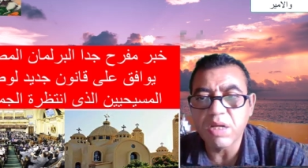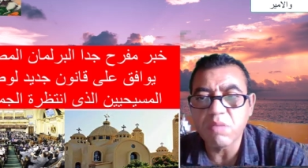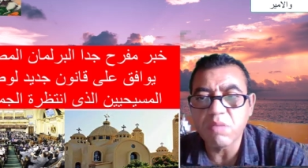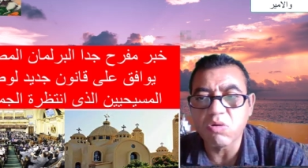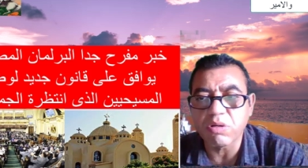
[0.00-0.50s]
من
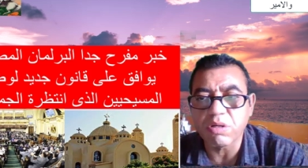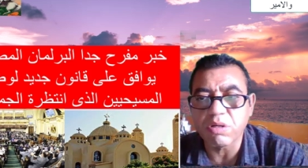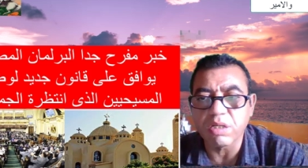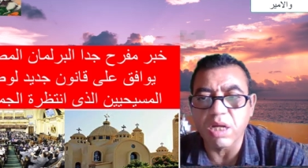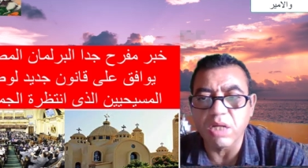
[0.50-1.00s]

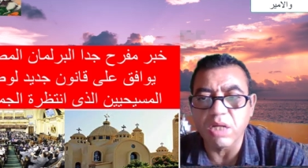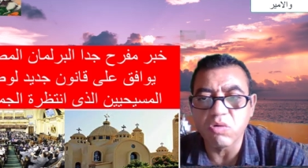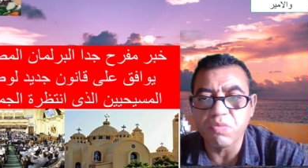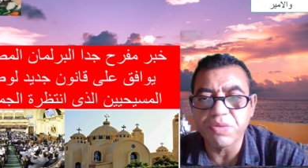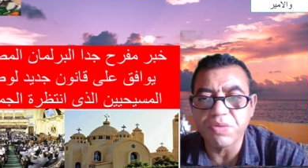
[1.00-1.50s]
المقرر أن
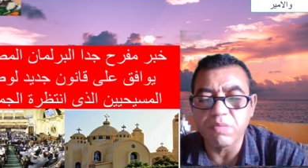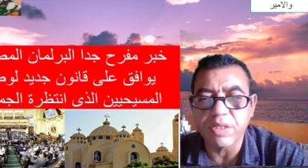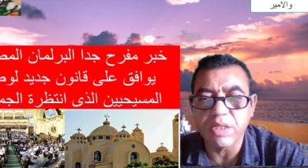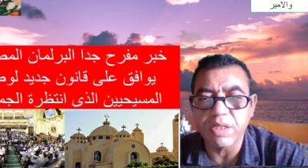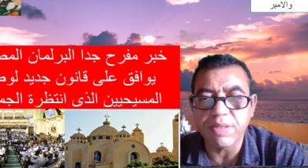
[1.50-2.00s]
يوافق
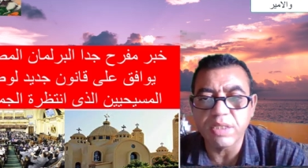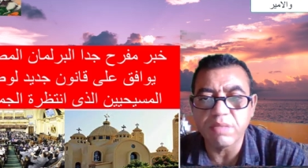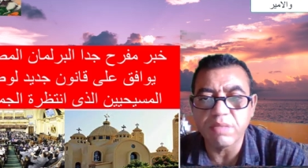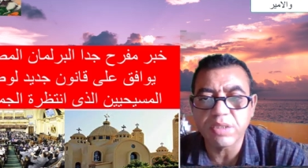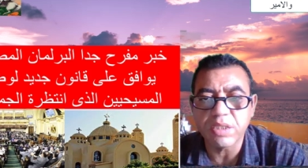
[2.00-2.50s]
البرلمان
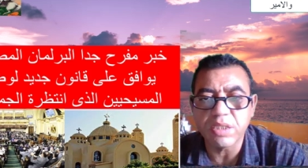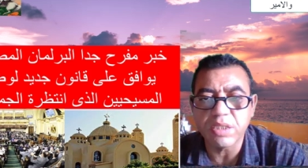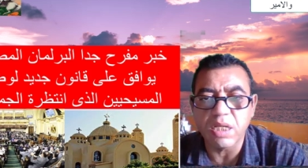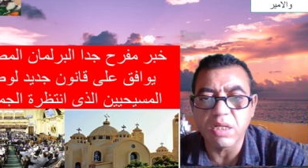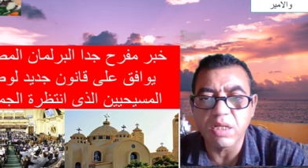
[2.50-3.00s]
المصري
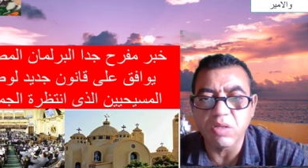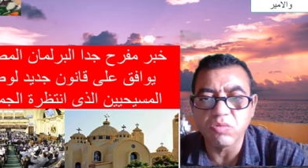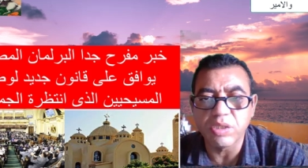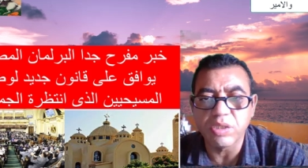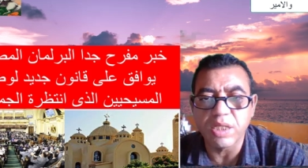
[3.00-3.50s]
على
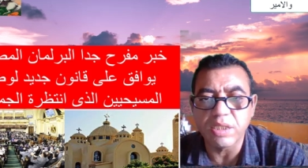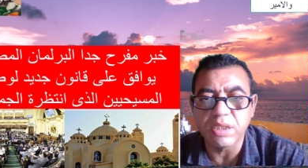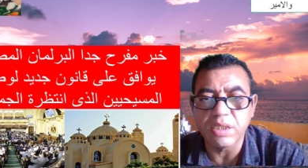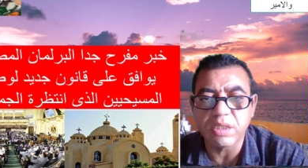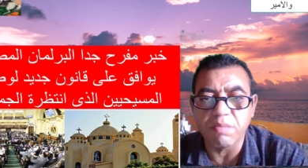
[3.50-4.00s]
قانون
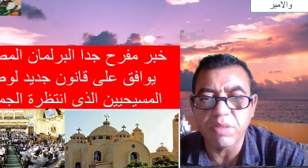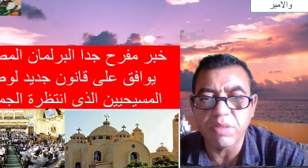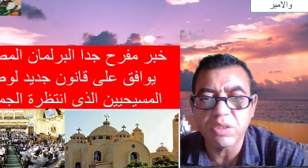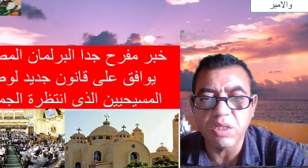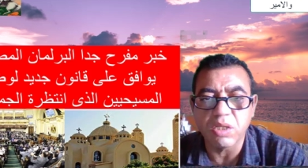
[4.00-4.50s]
جديد تمت
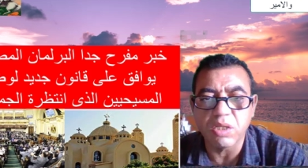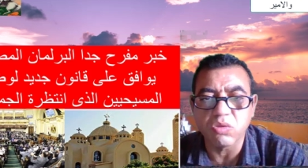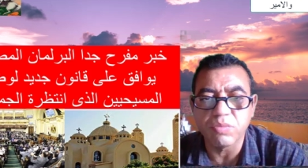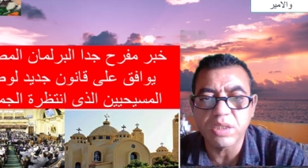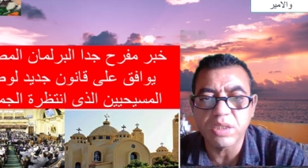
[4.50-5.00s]

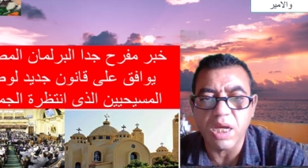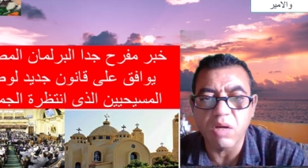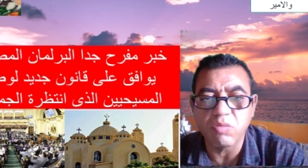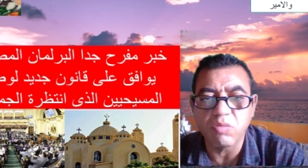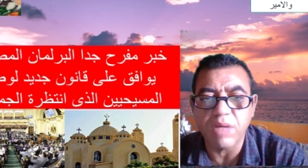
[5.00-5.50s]
صياغته
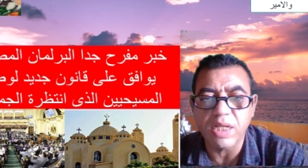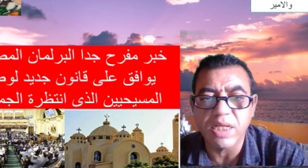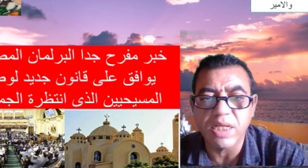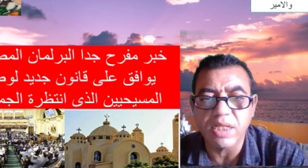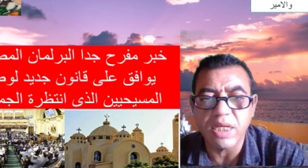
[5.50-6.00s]
بالتعاون مع
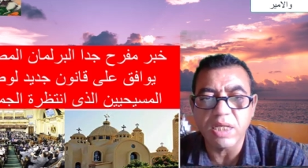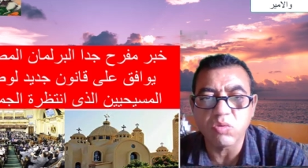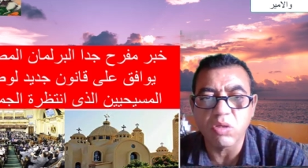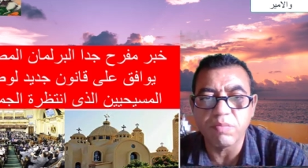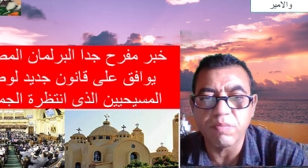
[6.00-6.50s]

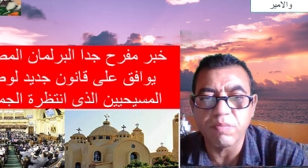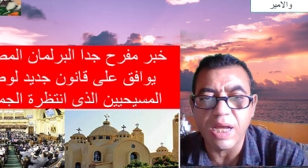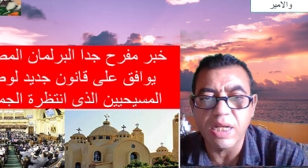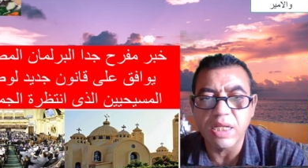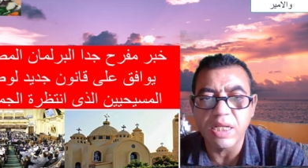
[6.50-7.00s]
الكنائس
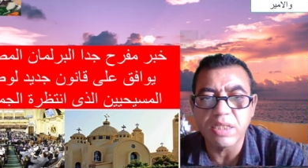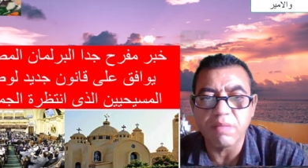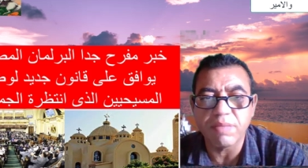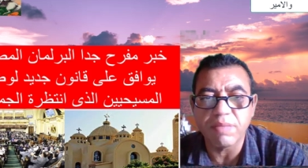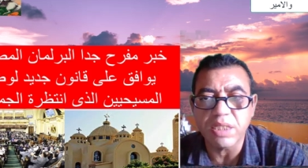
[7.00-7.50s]
المحلية
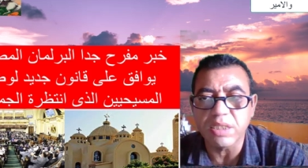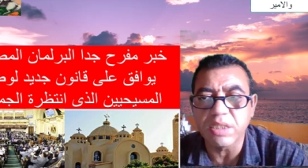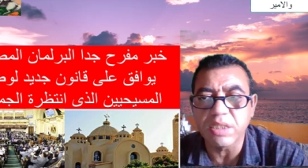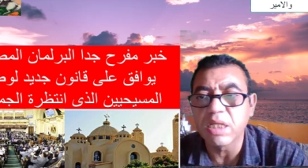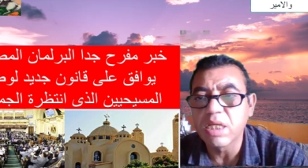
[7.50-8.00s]

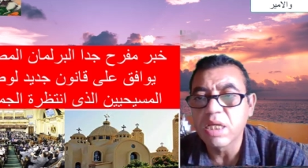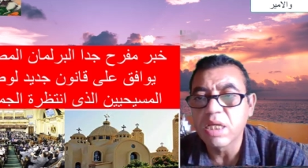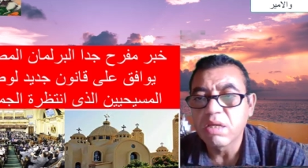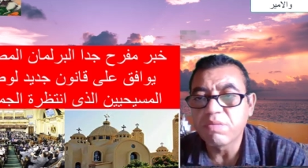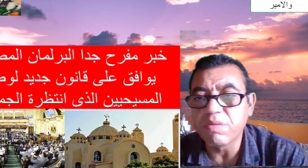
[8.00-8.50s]
المسيحية
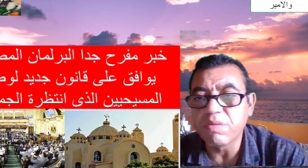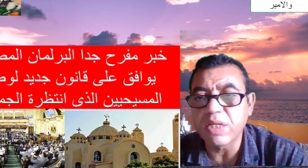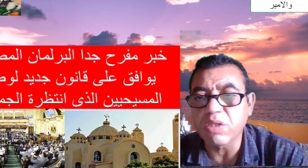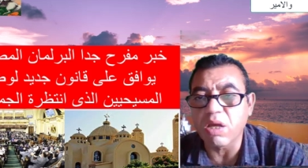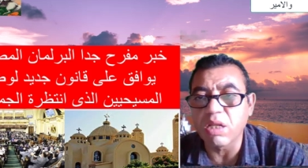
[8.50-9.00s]
فيما
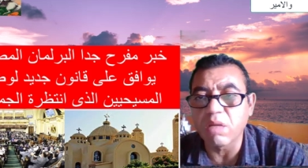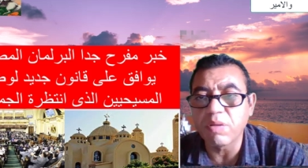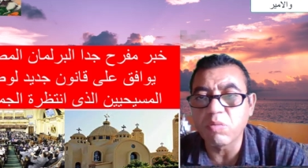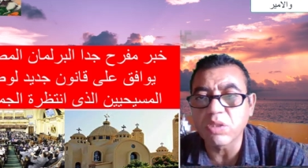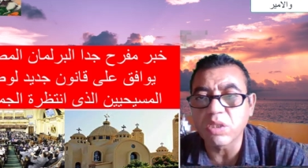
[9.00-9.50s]
يتعلق
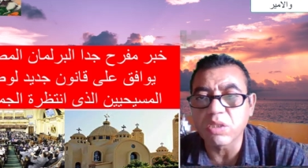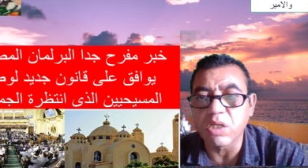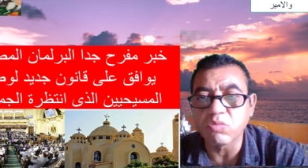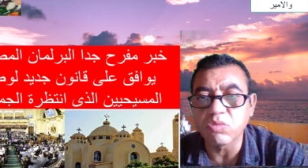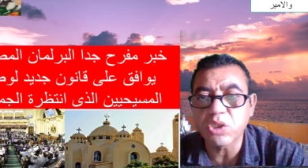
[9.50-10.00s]
بالوضع
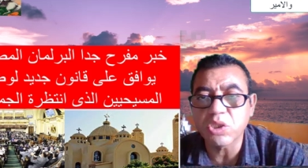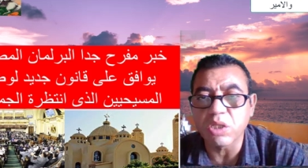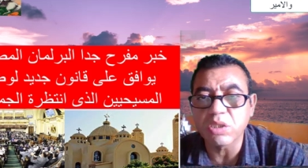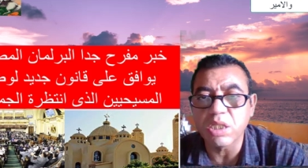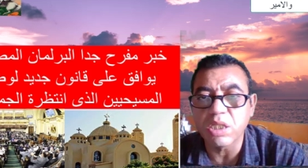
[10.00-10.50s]
القانوني
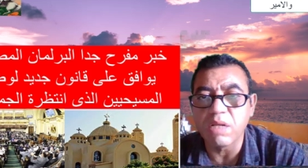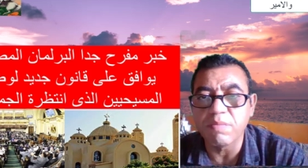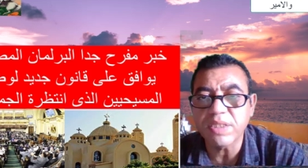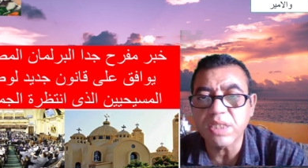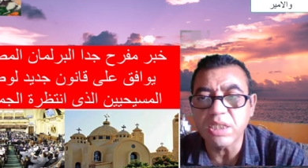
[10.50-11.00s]
الشخصي
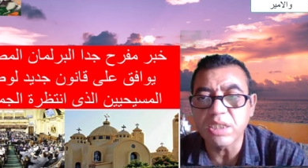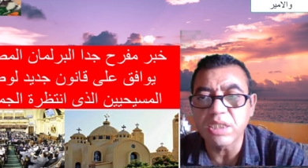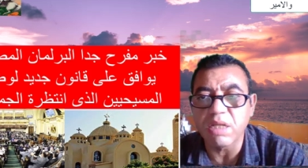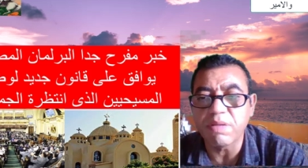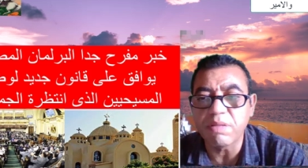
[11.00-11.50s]

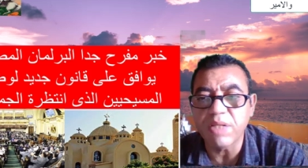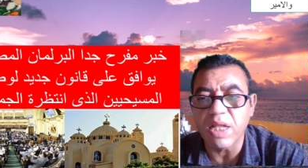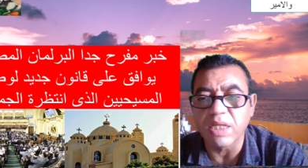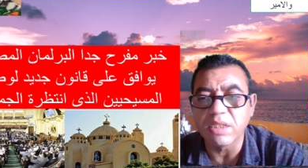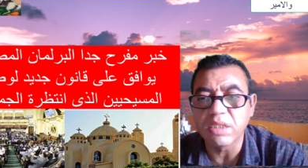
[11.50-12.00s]
للمسيحيين في
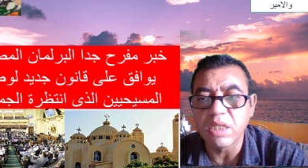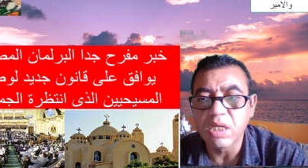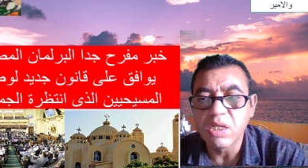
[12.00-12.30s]
البلاد